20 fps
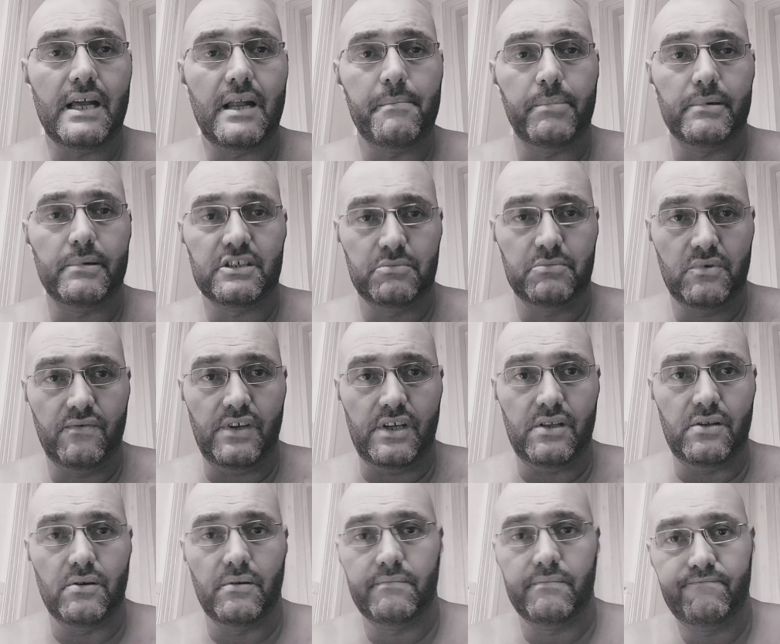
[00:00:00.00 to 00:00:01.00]
e al prossimo
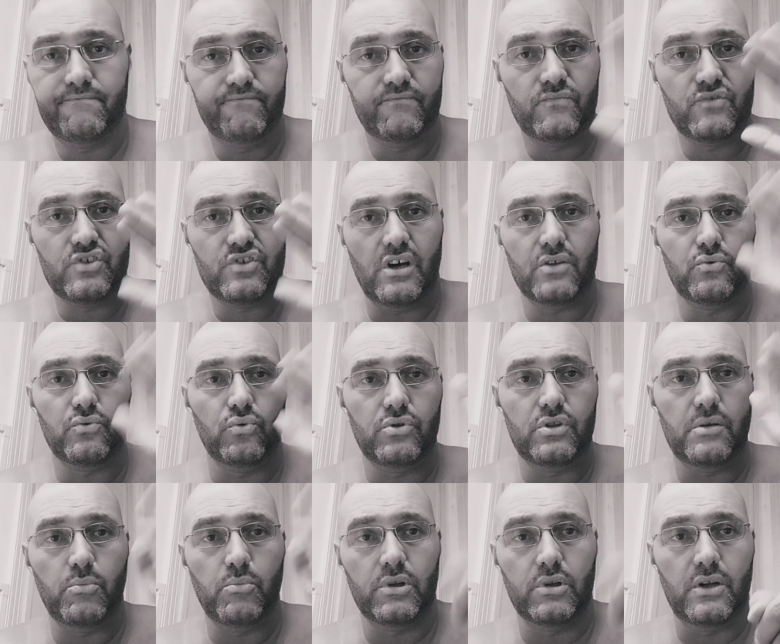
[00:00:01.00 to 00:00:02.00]
video. Ciao a
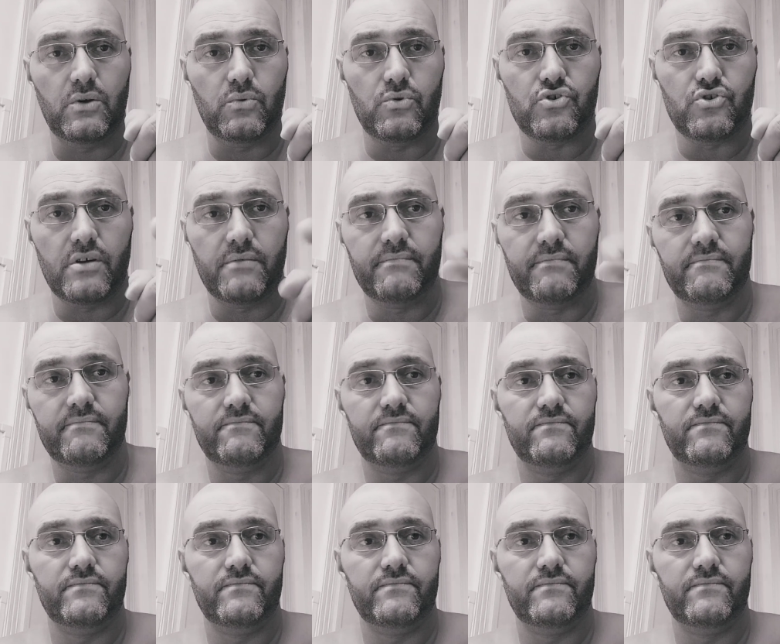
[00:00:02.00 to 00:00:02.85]
tutti, buona luce.